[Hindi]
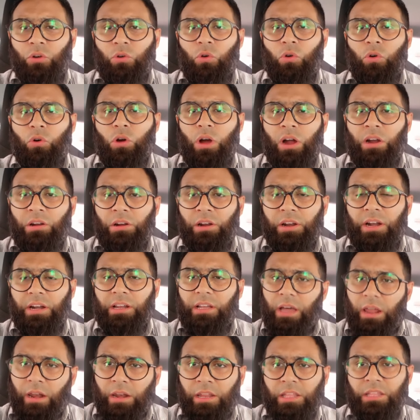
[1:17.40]
को हंड्रेड
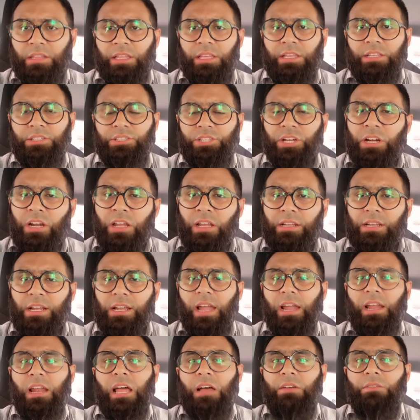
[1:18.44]
करनी थी श्रीलंका
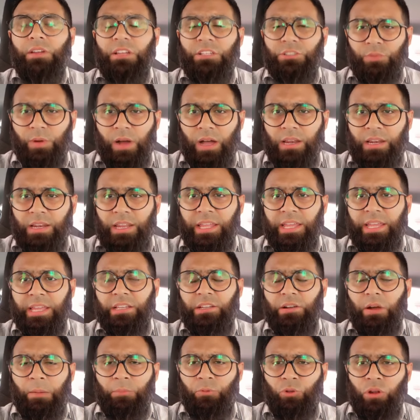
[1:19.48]
के खिलाफ रिजवान ने
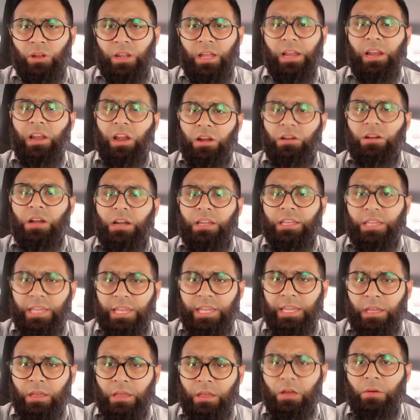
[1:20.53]
अब्दुल्ला ने हंड्रेड की
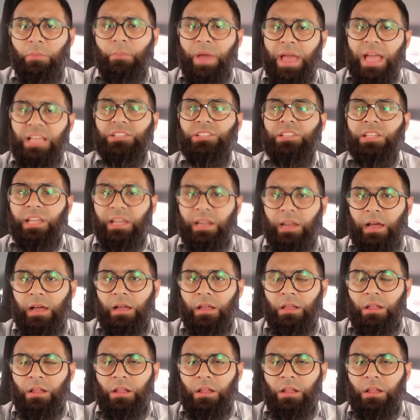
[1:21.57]
मैच निकला